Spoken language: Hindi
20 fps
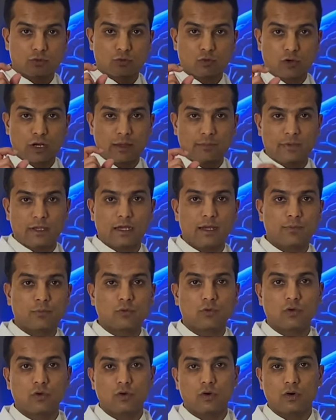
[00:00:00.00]
थोड़ा मैं
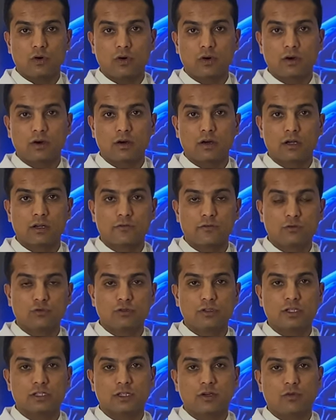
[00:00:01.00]
आपको रिव्यू
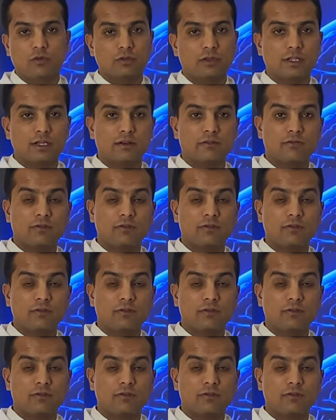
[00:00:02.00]
देता हूँ दैट